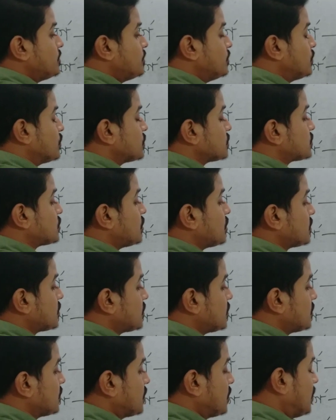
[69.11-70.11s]
মূর্ধন্য
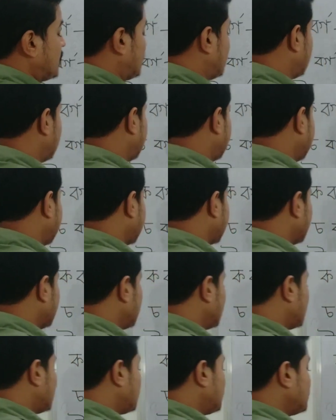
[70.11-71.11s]
ন
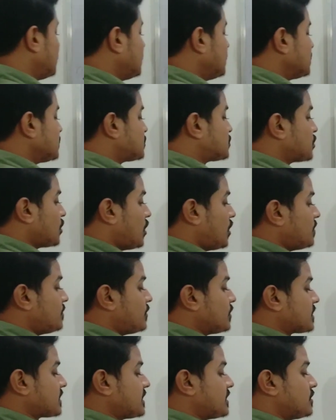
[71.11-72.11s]
এগুলো ট
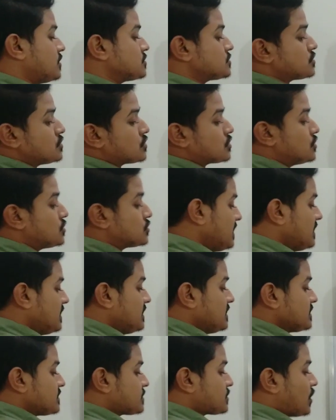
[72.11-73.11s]
বর্গের অন্তর্গত
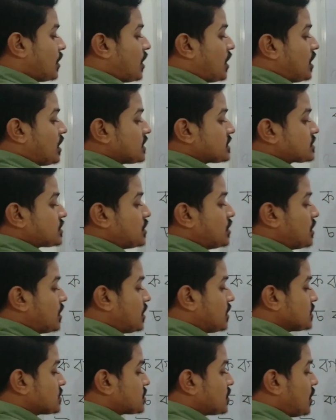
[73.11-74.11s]
ত থ
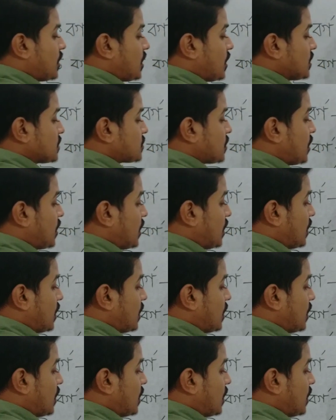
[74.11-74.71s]
দ ধ